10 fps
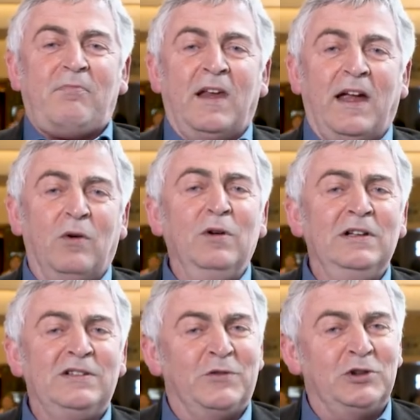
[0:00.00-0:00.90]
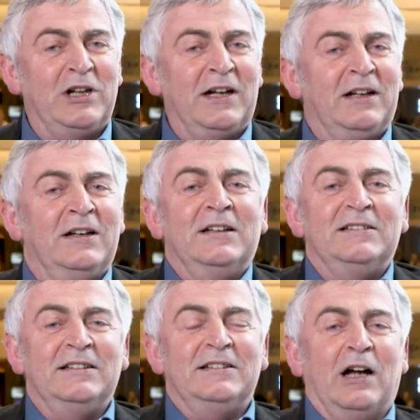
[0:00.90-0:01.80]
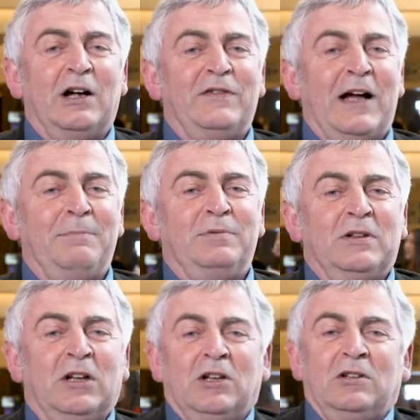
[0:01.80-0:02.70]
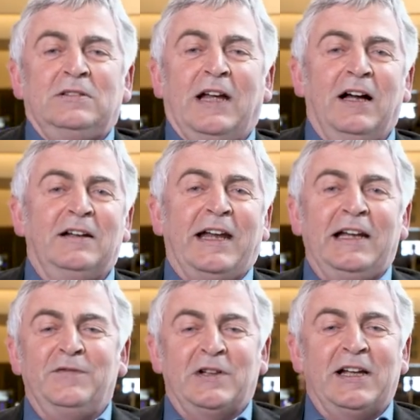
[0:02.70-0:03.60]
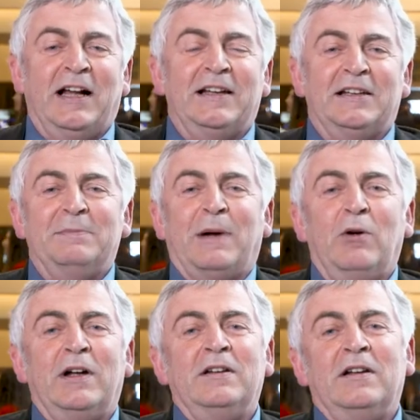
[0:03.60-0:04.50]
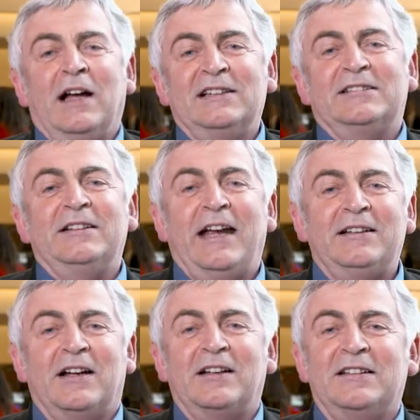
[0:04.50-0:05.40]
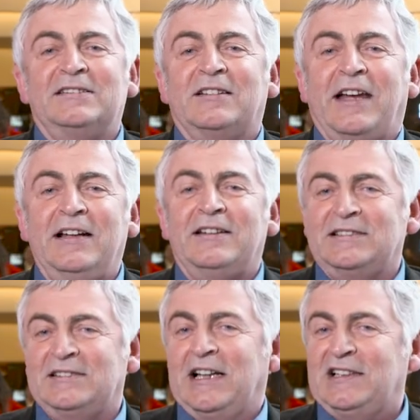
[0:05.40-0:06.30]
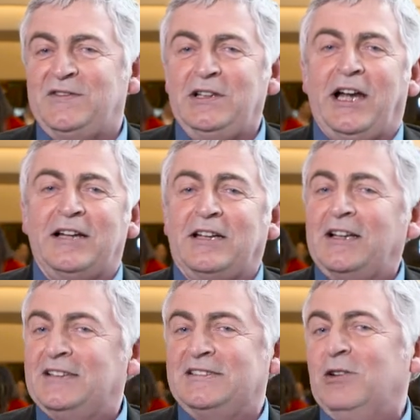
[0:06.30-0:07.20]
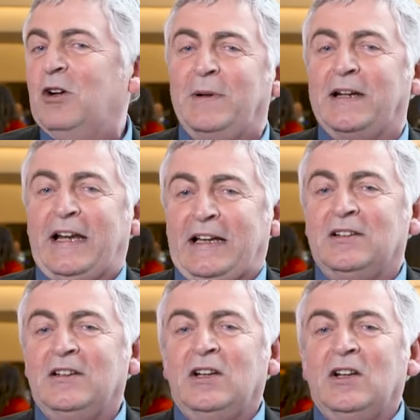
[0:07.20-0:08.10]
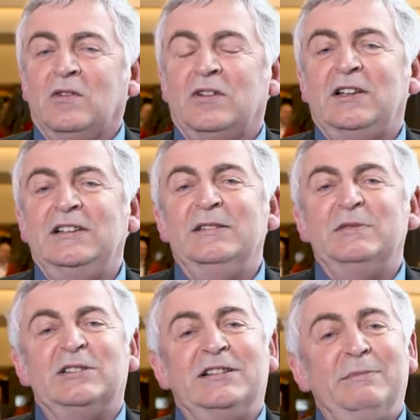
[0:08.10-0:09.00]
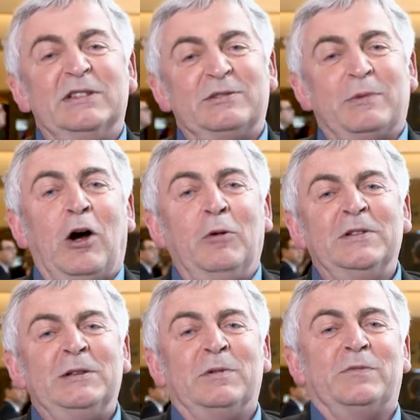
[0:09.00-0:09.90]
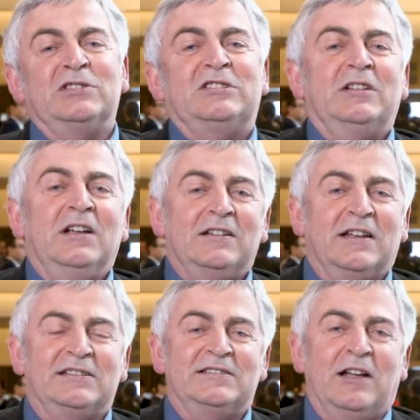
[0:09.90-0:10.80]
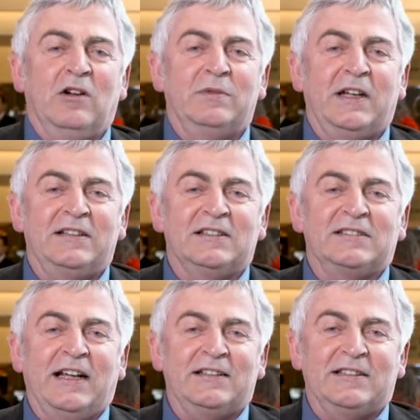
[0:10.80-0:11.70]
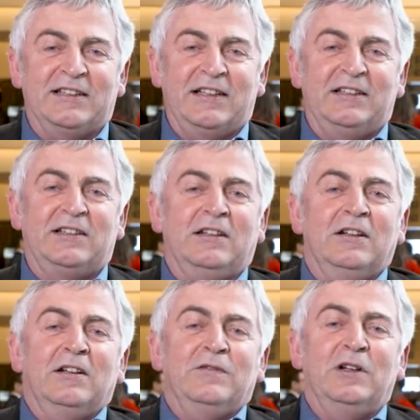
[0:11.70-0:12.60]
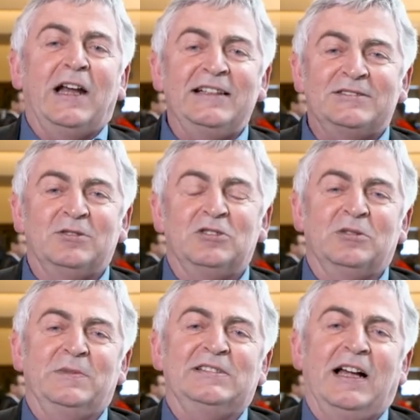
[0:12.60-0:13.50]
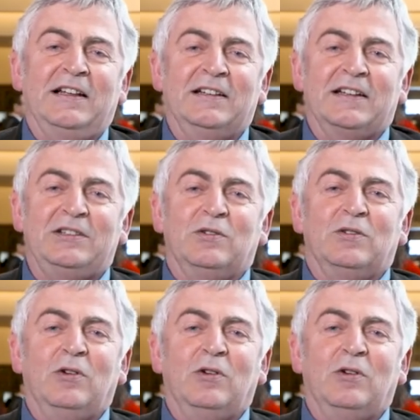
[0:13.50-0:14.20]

Herr Hogens Vorschlag zielt darauf ab, ja, Geld verteilen an die Bauern. Hast du einen Hektar, kriegst du Geld. Hast du ganz viele Hektar, kriegst du noch mehr Geld. Und ihm ist überhaupt nicht bewusst, dass es darum geht, das Geld tatsächlich für Leistungen zu bezahlen in Richtung